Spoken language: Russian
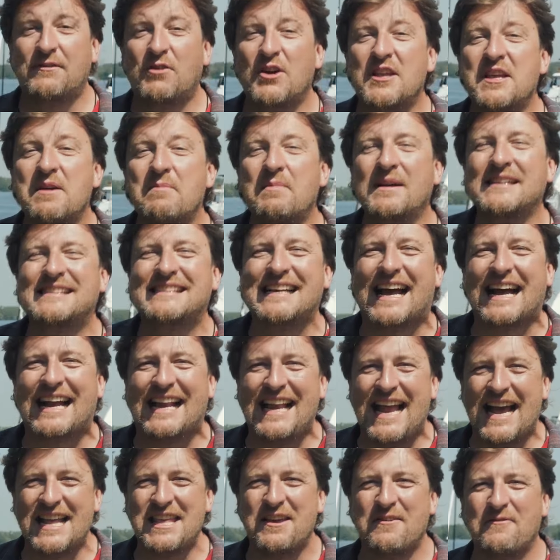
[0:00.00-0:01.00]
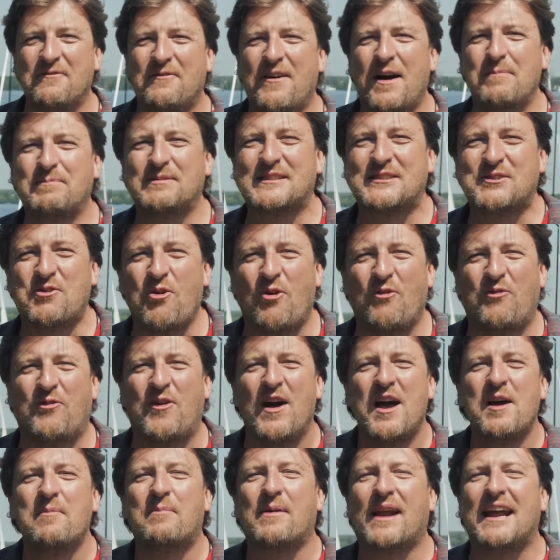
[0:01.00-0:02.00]
Сегодня мы заглянем в Псков,
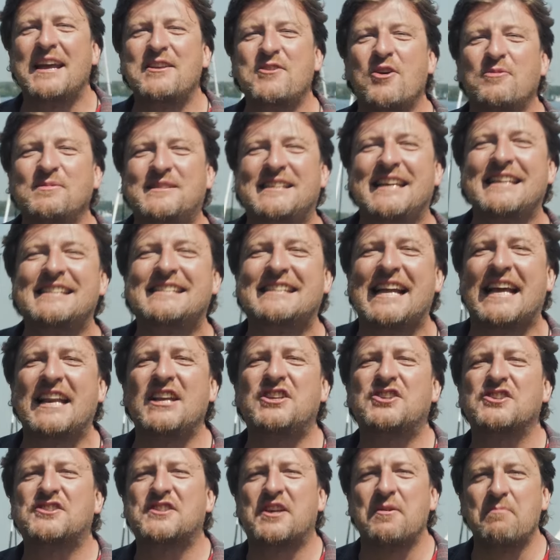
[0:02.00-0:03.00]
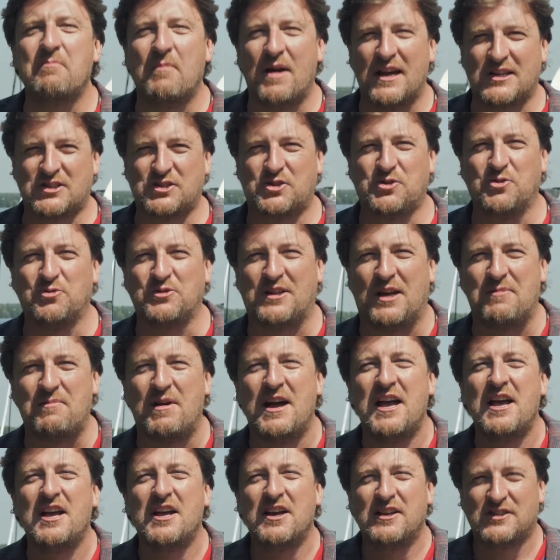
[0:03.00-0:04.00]
пройдемся историческим маршрутом
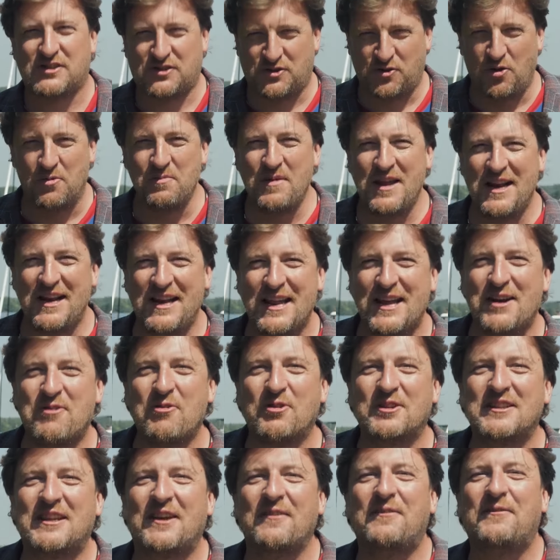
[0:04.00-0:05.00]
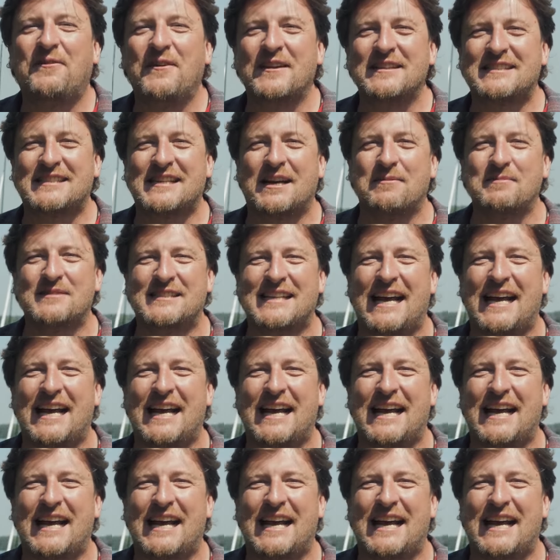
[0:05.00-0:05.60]
100-мильной гонки в Финском